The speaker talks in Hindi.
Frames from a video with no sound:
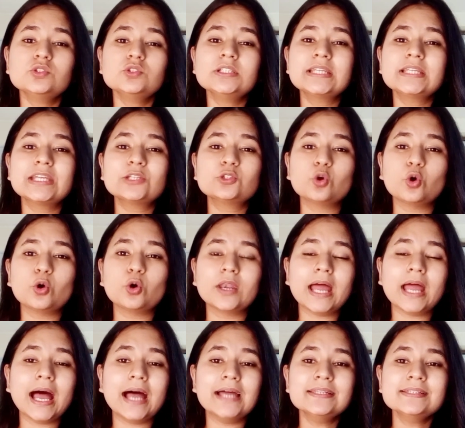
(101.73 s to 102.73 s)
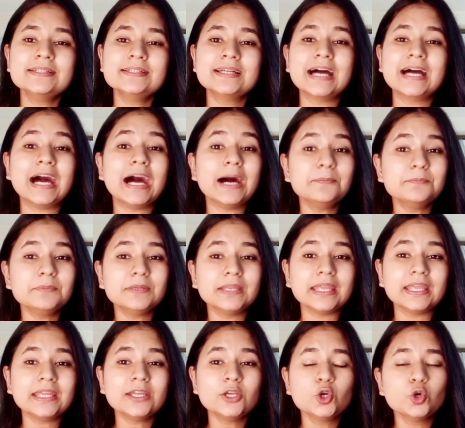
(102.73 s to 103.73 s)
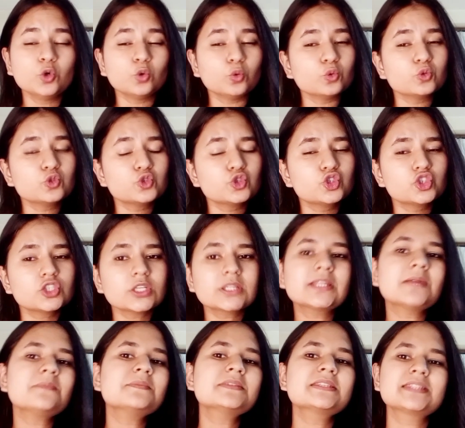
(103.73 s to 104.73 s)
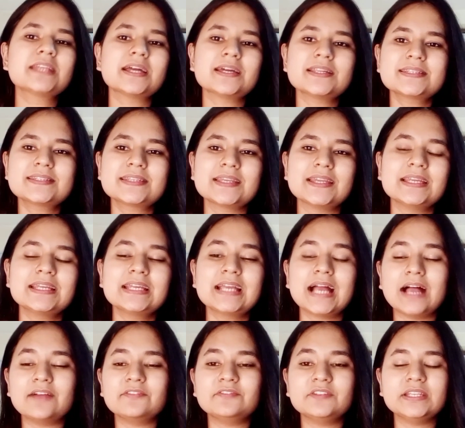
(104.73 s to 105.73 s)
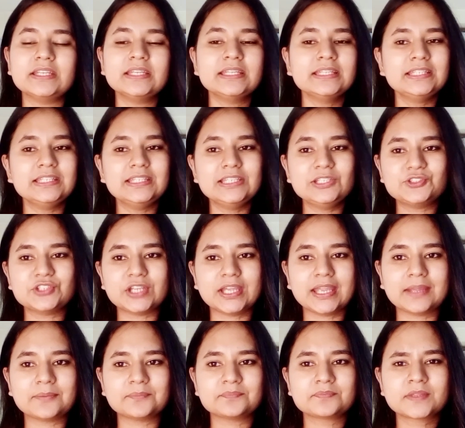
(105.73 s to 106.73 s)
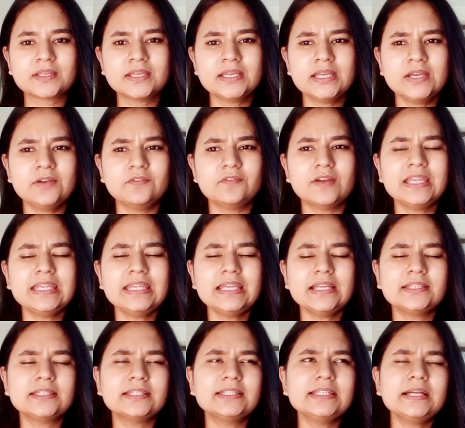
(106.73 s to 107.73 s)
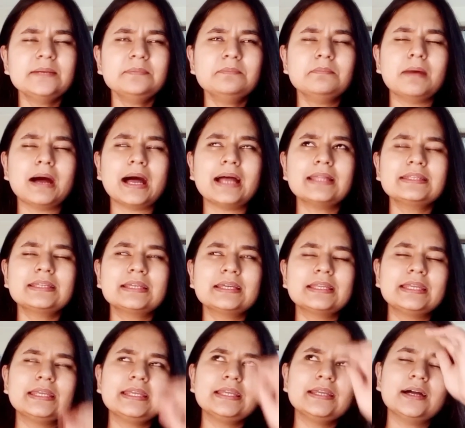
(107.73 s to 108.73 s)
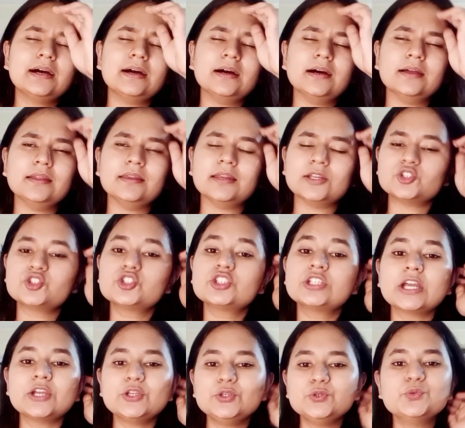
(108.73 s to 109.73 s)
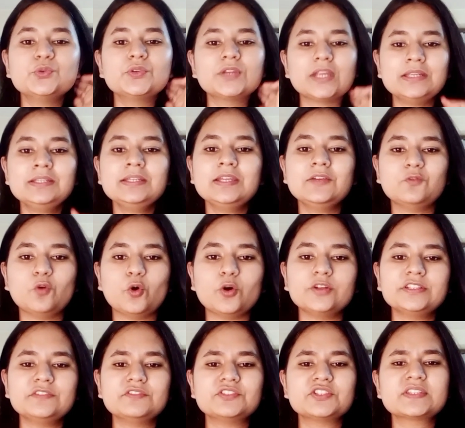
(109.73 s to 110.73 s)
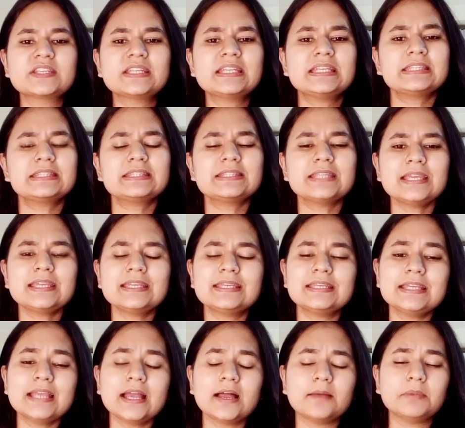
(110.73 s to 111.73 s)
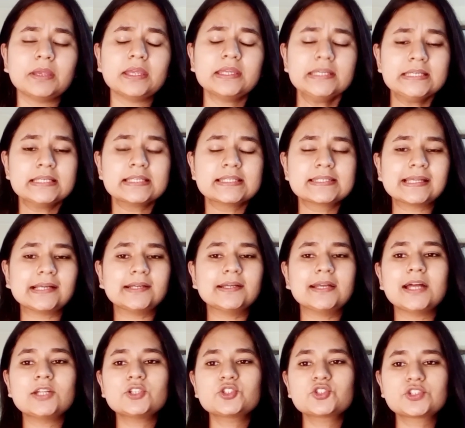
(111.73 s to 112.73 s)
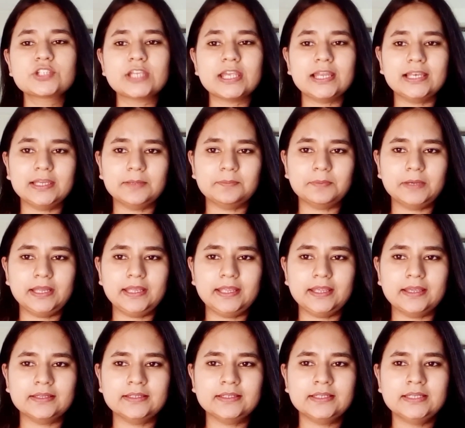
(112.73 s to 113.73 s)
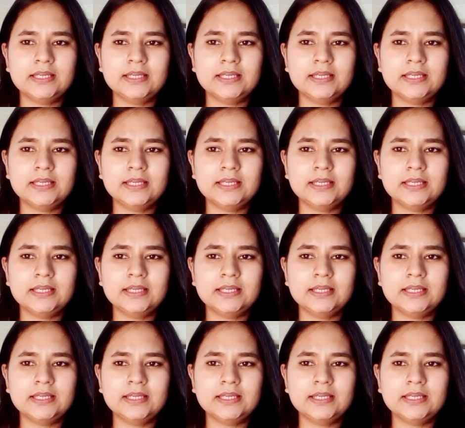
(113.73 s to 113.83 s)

युद्ध के दौरान अपने उच्चतम स्तर से काफी नीचे वहीं यदि हम बात करें रशिया यूक्रेन के वॉर की वजह से कितने ही हमें संघर्ष झेलने पड़े